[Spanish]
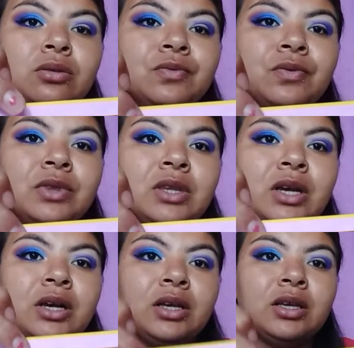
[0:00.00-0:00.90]
de
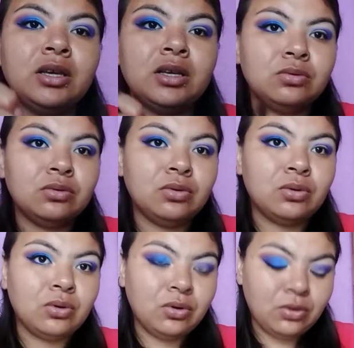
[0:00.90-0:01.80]
aquí que es un
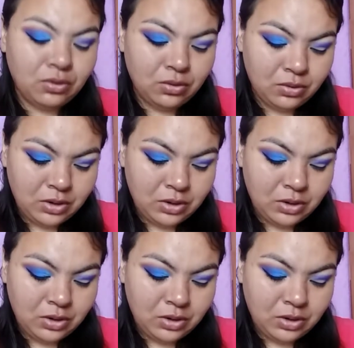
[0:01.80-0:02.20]
rojo